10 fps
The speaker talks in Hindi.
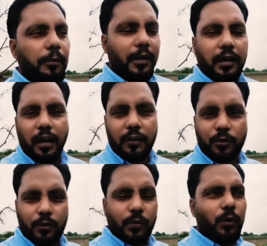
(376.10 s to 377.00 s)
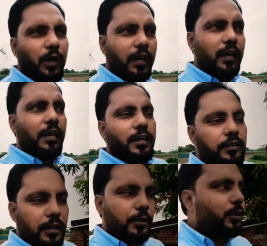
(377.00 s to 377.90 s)
मगर ख़ास होगा
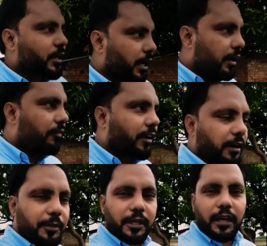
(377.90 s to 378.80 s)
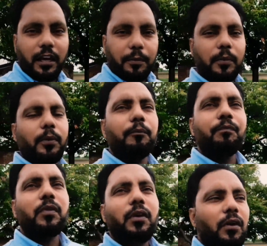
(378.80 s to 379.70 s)
ये जो दिखाया फार्म दिखाया आपको
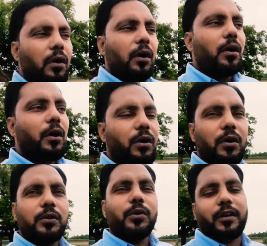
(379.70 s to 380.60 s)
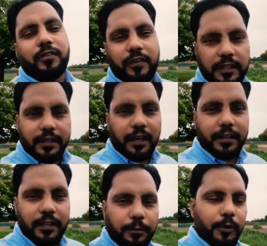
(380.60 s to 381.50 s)
और थोड़ा सा मुझे दिखा
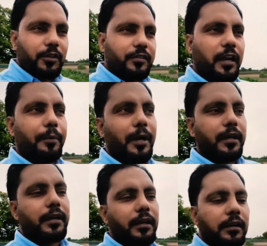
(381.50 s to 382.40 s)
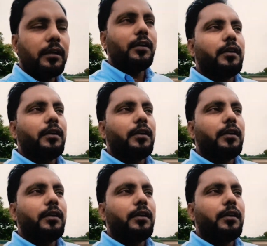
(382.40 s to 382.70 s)
है मोदी सराय मार्केट